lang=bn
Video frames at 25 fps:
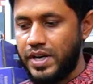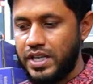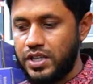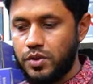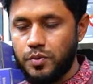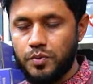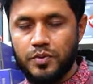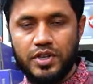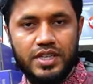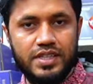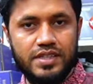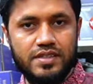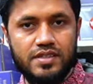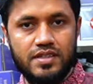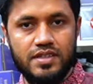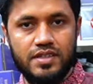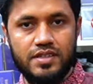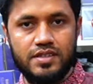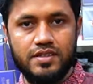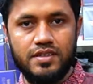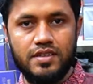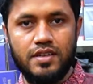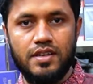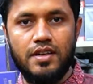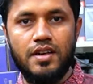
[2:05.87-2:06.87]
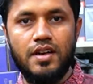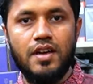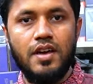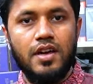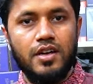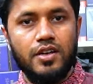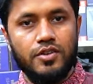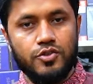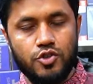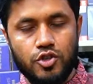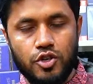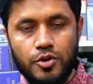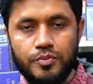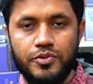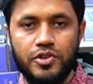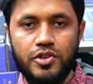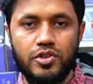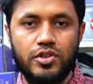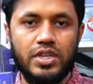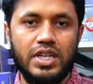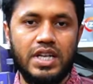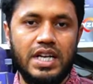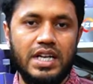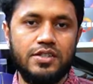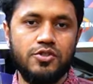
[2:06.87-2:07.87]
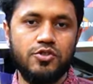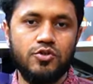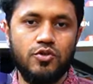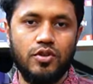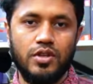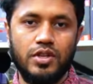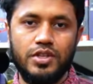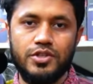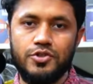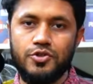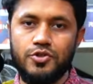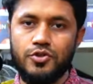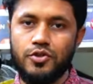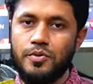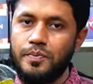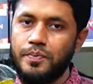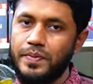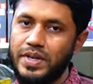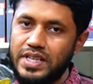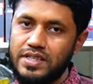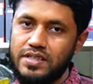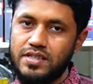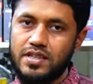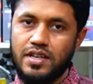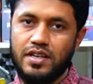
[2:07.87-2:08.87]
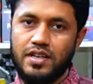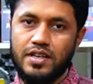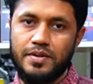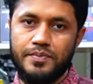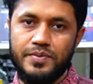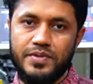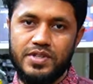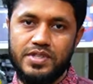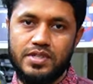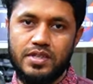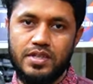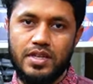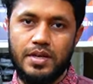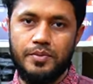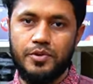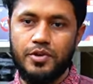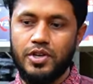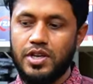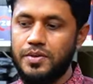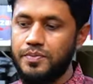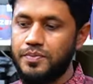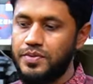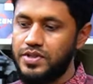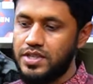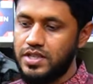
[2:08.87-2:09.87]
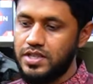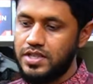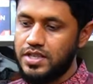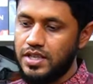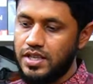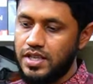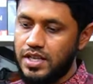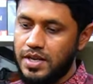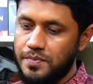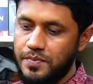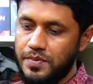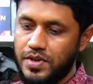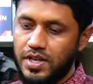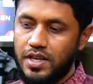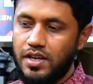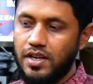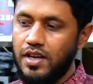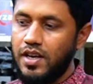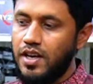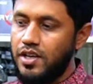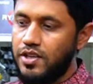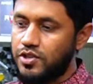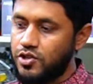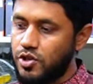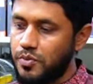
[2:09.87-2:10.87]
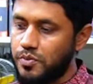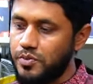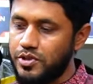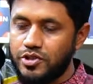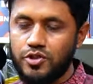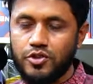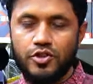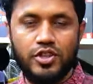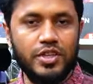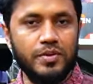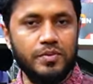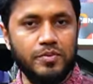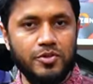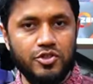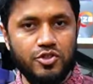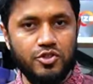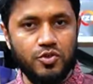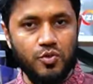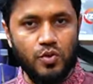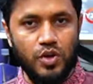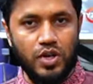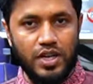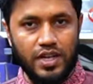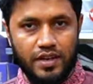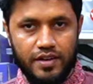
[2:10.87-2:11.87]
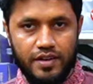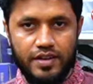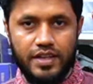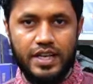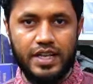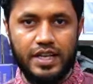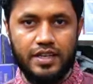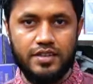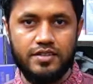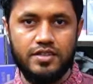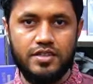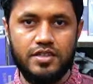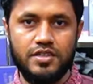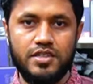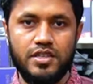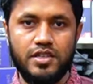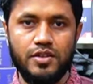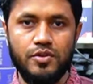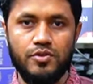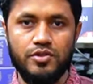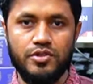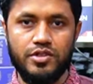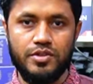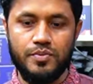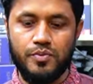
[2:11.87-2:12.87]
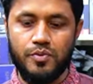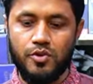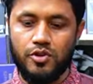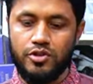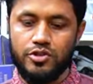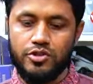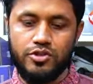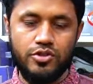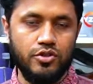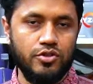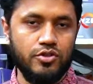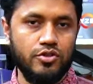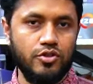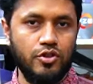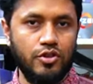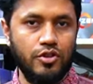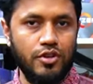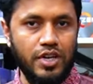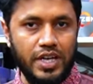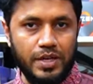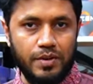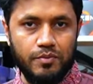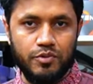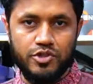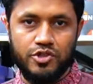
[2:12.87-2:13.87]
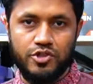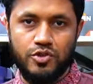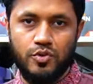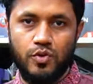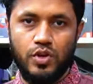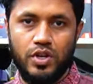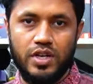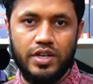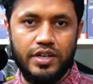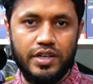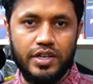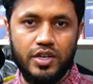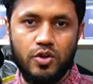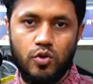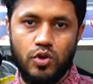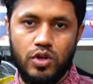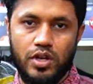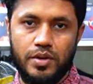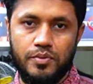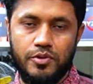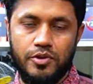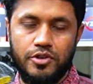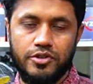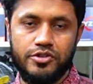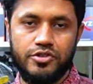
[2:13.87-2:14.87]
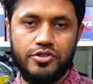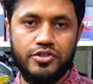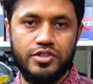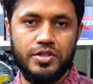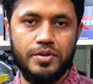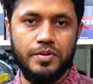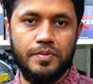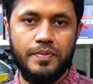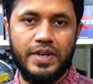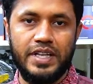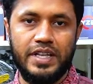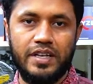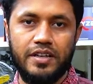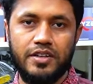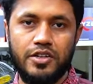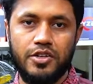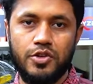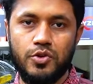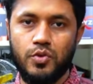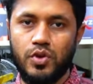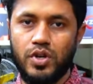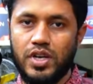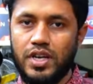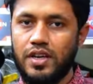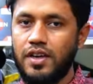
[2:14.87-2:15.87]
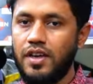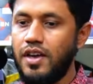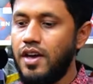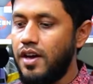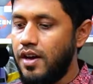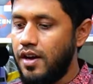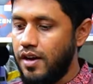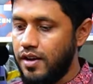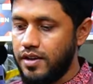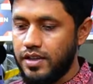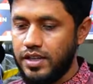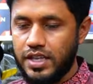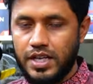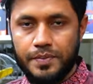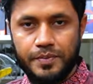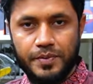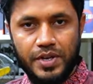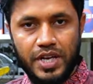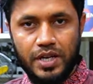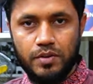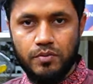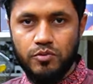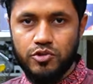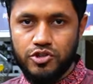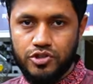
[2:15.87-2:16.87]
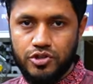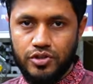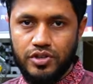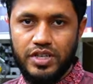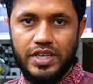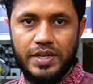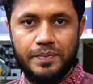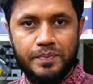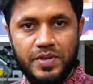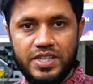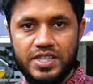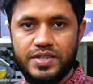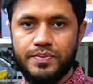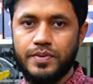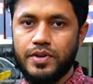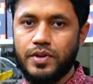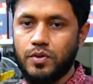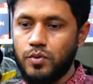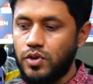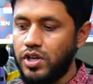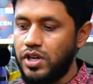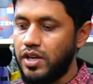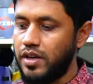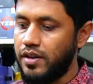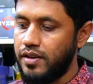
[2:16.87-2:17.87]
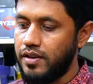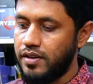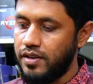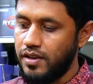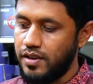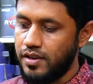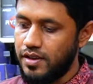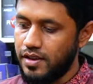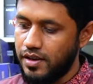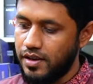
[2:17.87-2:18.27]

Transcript: প্রাথমিক স্টেজে সব ধরনের কাজ করার জন্য বেস্ট একটা পিসি এবং এই পিসির সাথে আমরা সব কিছু তিন বছর ওয়ারেন্টি রাখার চেষ্টা করেছি ফলস্বরূপ যদিও এক বছর ওয়ারেন্টি খোলা ফলস্বরূপ হিসেবে মার্কেটে ঢুকে এটাতে আমরা এক বছর বছরের রিপ্লেসমেন্ট ওয়ারেন্টি দিয়ে